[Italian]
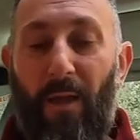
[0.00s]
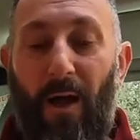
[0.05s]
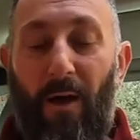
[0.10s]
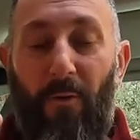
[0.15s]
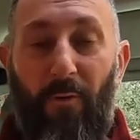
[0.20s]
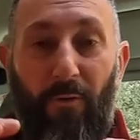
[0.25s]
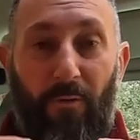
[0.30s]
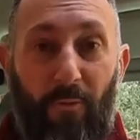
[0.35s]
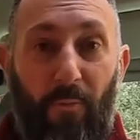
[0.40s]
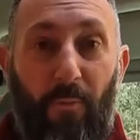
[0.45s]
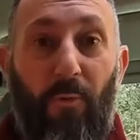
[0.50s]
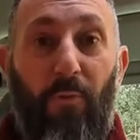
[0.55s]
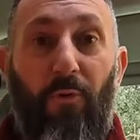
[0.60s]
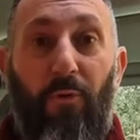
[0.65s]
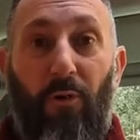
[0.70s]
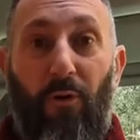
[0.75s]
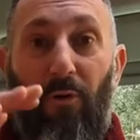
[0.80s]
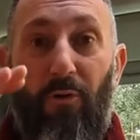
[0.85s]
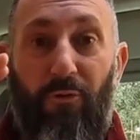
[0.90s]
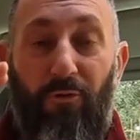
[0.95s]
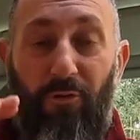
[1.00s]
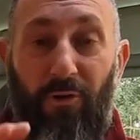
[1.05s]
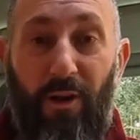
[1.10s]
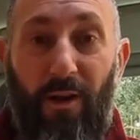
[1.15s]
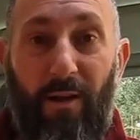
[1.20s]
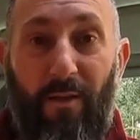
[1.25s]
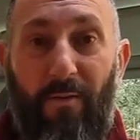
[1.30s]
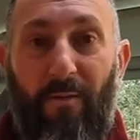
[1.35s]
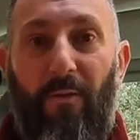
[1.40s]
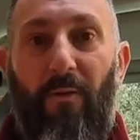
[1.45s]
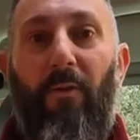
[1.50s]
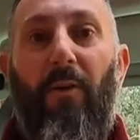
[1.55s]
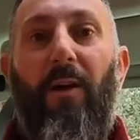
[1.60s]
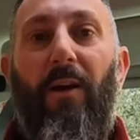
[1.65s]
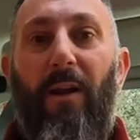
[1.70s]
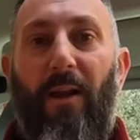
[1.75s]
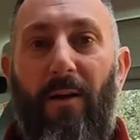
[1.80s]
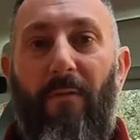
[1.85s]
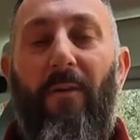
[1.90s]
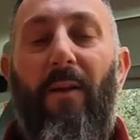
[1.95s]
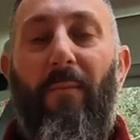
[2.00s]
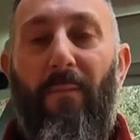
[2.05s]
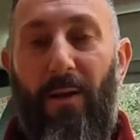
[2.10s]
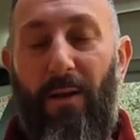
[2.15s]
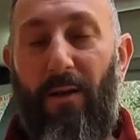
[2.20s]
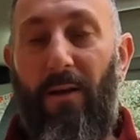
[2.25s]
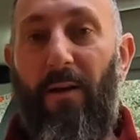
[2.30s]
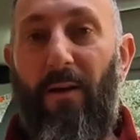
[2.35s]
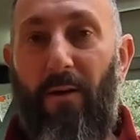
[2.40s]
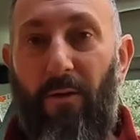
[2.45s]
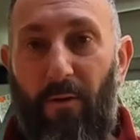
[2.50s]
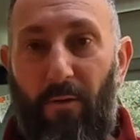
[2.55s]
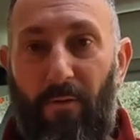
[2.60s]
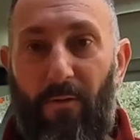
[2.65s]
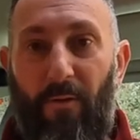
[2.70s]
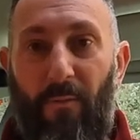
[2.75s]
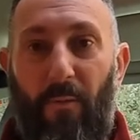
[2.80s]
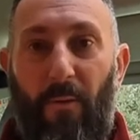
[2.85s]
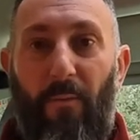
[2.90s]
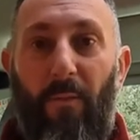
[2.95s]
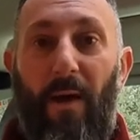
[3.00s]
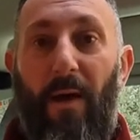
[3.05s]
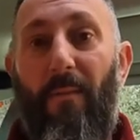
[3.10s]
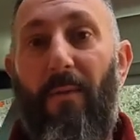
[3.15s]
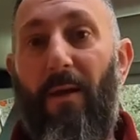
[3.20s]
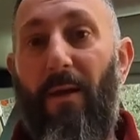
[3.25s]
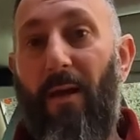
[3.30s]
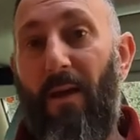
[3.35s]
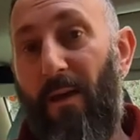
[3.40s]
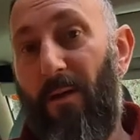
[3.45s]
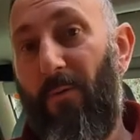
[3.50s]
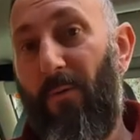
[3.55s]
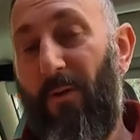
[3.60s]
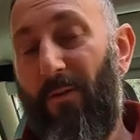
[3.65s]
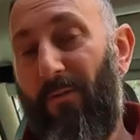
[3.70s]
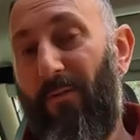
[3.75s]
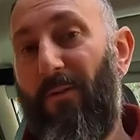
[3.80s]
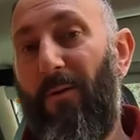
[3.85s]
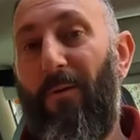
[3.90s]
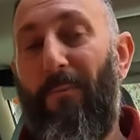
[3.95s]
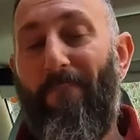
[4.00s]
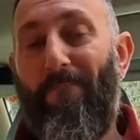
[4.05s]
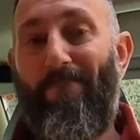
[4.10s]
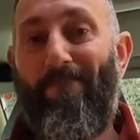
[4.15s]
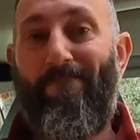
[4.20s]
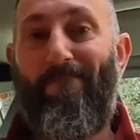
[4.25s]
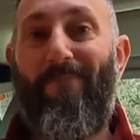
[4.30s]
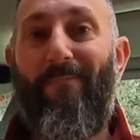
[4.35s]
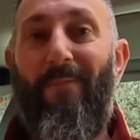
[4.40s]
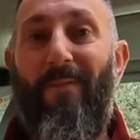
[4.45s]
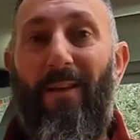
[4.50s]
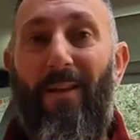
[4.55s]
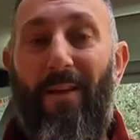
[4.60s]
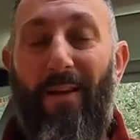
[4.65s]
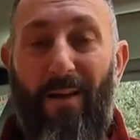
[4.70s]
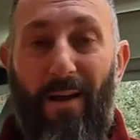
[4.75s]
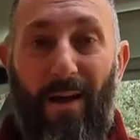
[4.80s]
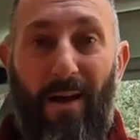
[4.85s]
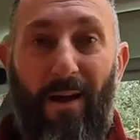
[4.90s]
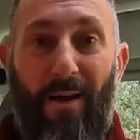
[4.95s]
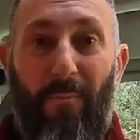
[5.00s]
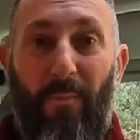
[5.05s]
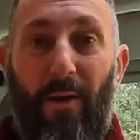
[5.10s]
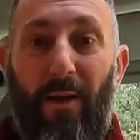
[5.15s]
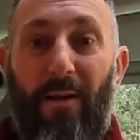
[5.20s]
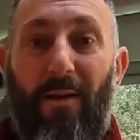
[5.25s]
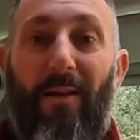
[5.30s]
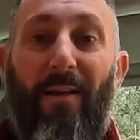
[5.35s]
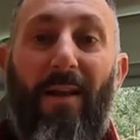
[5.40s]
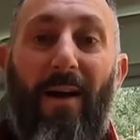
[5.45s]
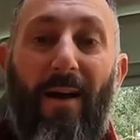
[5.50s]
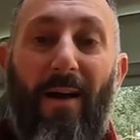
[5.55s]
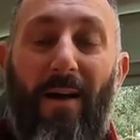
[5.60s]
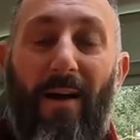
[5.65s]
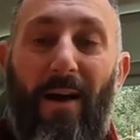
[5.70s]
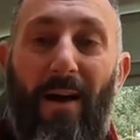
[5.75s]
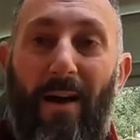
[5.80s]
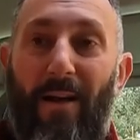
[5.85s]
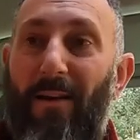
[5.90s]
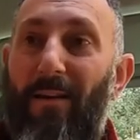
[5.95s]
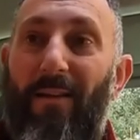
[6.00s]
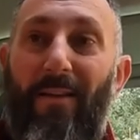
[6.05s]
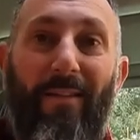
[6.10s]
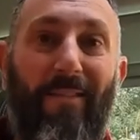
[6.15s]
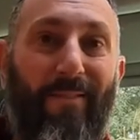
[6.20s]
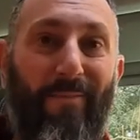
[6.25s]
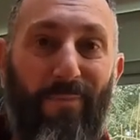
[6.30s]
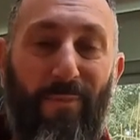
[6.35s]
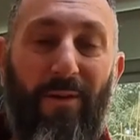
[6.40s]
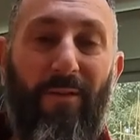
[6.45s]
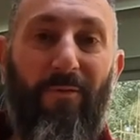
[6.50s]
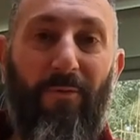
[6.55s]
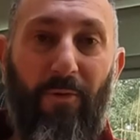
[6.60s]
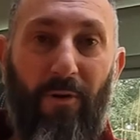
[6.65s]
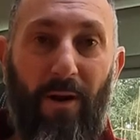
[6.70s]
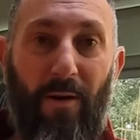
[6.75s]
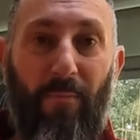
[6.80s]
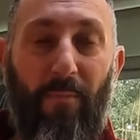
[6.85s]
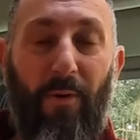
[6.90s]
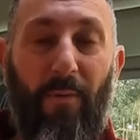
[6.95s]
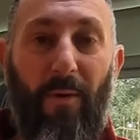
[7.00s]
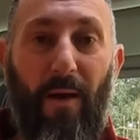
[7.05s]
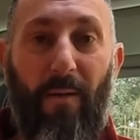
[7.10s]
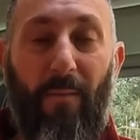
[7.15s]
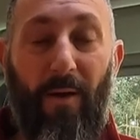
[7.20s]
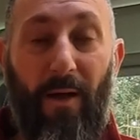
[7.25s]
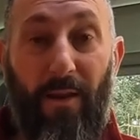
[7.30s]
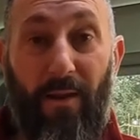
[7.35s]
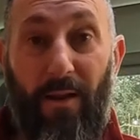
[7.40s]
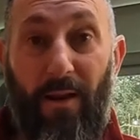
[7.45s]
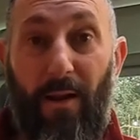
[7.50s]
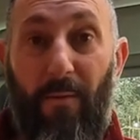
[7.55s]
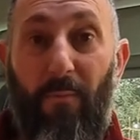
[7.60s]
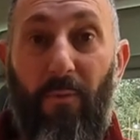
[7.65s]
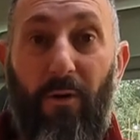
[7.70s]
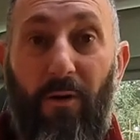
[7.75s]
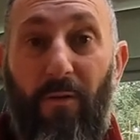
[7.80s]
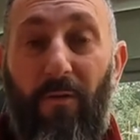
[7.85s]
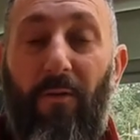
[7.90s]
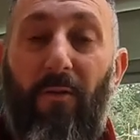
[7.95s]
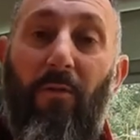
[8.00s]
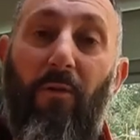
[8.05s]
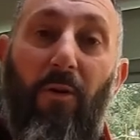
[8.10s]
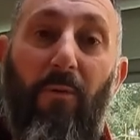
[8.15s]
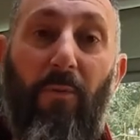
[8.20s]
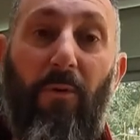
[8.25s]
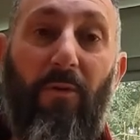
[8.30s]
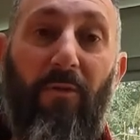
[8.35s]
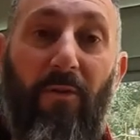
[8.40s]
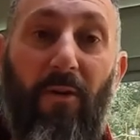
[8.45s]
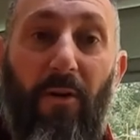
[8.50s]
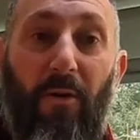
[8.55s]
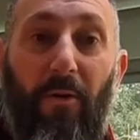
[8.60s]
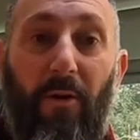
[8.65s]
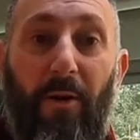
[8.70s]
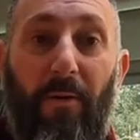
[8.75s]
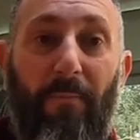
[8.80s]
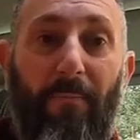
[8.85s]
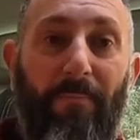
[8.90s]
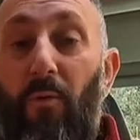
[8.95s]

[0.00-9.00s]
a questo punto l'oscillazione crea veramente dei grossi problemi e questo aumenta a dismisura il problema degli ammortizzatori posteriori.